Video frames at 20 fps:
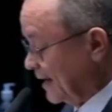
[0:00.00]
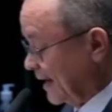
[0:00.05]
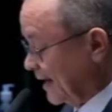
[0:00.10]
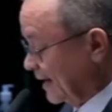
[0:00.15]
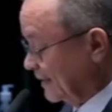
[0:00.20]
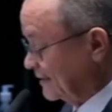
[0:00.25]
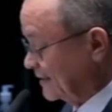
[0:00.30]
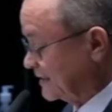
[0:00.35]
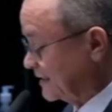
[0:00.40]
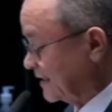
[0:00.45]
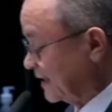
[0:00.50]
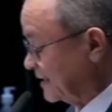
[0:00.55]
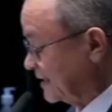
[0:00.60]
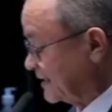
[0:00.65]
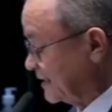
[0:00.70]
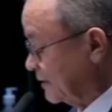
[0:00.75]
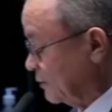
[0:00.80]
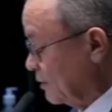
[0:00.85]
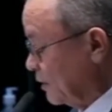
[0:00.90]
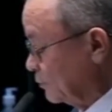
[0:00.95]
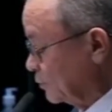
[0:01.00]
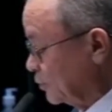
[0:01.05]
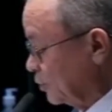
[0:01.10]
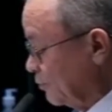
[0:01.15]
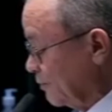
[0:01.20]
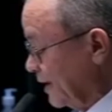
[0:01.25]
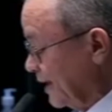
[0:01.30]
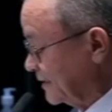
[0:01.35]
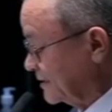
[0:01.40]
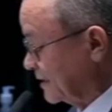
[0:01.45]
a inscrição
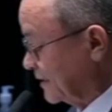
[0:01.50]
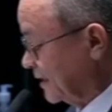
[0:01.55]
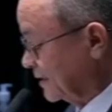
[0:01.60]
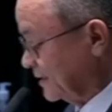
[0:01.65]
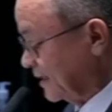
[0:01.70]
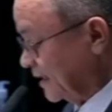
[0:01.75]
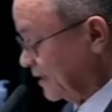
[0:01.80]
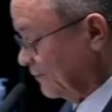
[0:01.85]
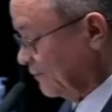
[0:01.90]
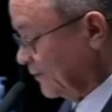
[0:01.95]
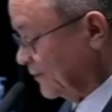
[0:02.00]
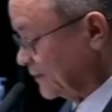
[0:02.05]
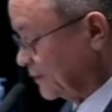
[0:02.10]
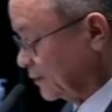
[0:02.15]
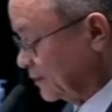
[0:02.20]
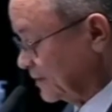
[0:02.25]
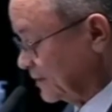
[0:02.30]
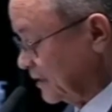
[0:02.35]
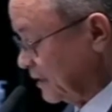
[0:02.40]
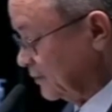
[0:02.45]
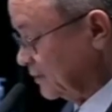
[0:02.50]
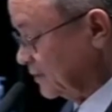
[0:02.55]
automática na tarifa social